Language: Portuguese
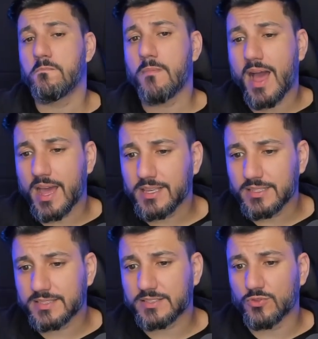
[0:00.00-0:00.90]

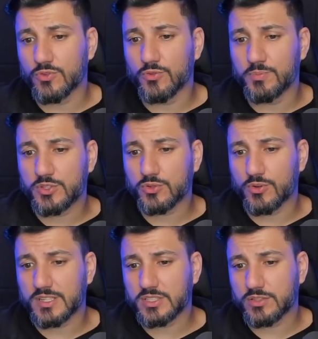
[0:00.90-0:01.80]
mas o
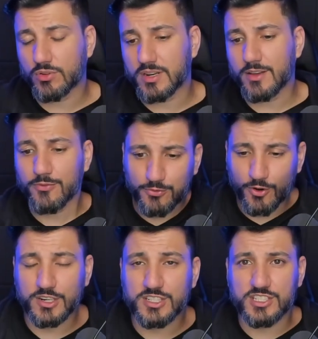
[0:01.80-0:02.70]
Bitcoin se torna
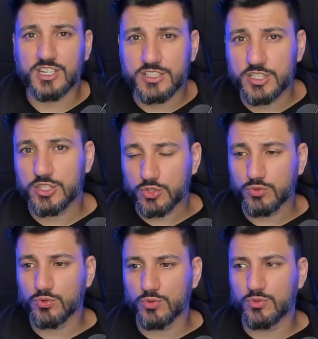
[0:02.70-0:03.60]
forte diante disso
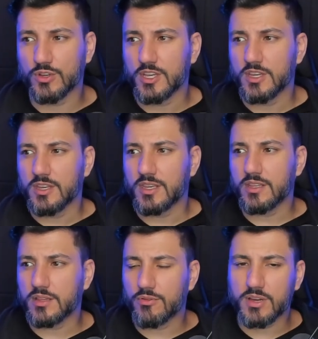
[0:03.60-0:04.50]
tudo.
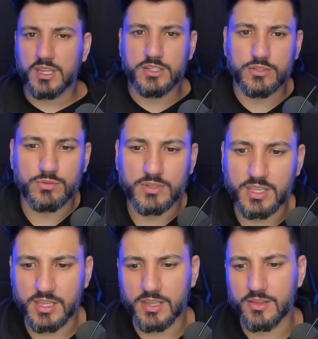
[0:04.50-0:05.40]
Então eu acredito
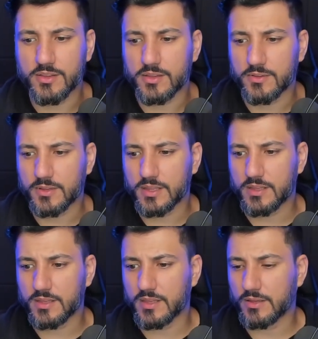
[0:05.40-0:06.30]
que
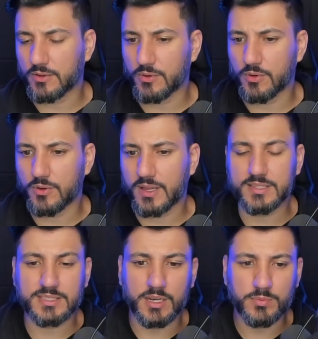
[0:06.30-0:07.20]

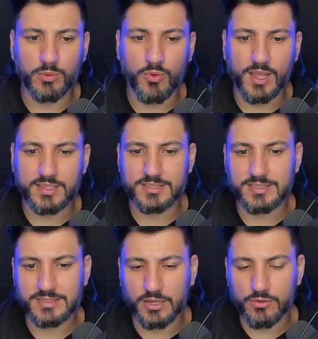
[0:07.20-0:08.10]
as criptomoedas
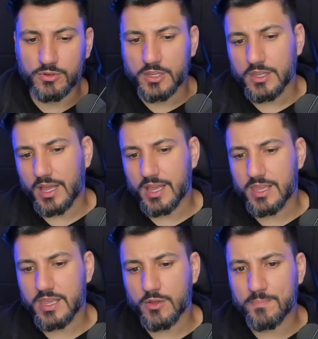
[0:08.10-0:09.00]
estão
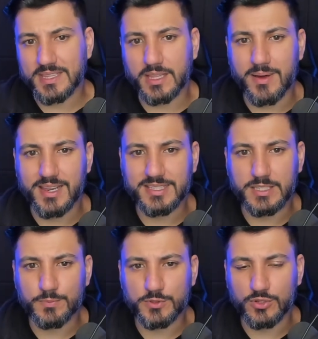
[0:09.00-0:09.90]
aí em um patamar
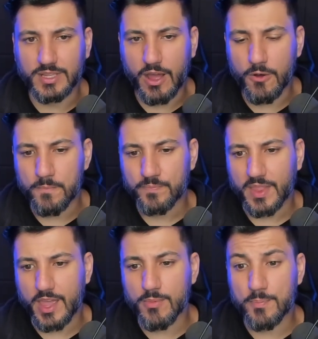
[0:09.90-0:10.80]
excepcional.
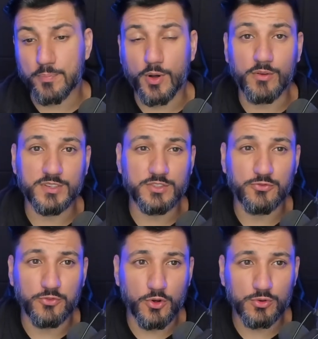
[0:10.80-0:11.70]
É uma prova de
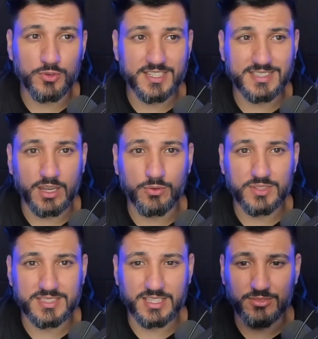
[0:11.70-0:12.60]
fogo que está
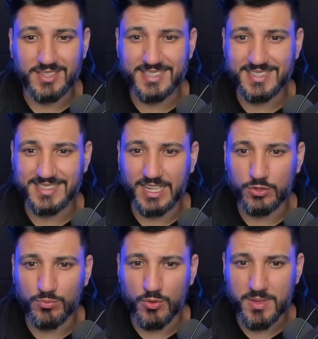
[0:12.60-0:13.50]
acontecendo nesse
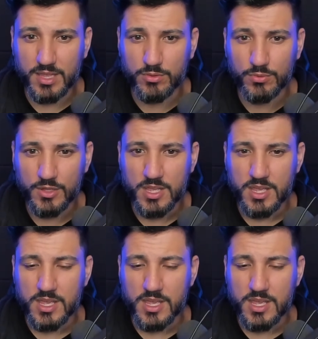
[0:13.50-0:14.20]
exato momento